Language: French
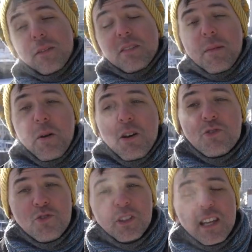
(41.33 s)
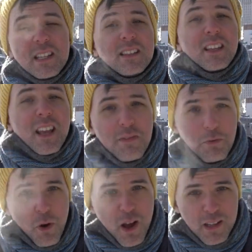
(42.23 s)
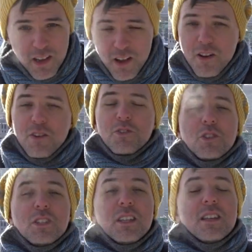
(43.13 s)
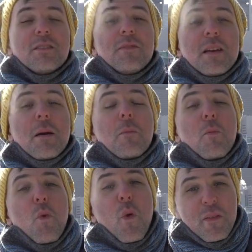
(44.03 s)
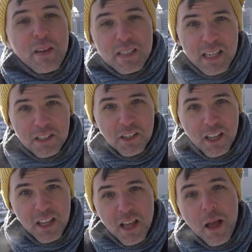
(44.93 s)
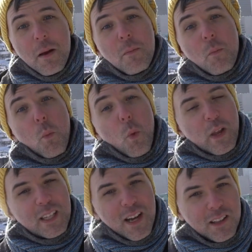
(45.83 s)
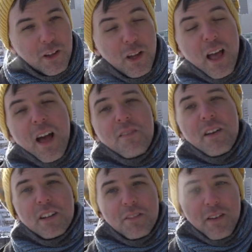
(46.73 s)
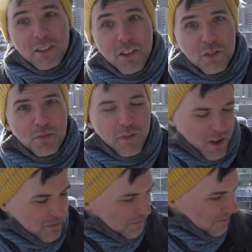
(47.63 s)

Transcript: évidemment une journée très froide. Aujourd'hui, il fait moins 25 degrés, moins 33 avec le facteur du vent.